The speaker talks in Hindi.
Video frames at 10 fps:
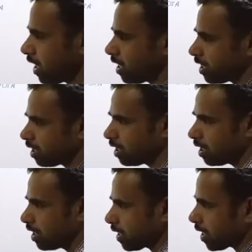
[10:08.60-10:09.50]
क्या है
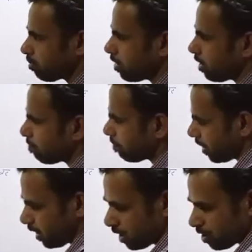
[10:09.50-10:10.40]
कि भैया
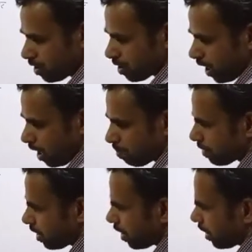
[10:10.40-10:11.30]
पहली चीज़
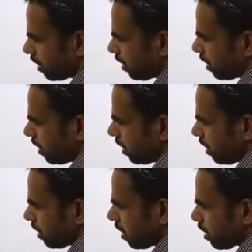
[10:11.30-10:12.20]
आप क्या करिए
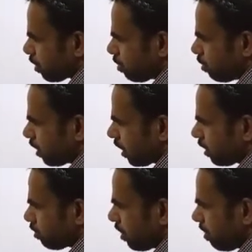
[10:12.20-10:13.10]
कि एक छोटा
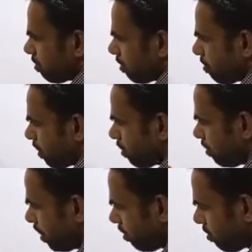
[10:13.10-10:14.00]
सा जो है हमने
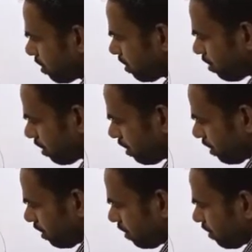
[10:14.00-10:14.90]
पृथ्वी यहाँ पर ड्रॉ कर ली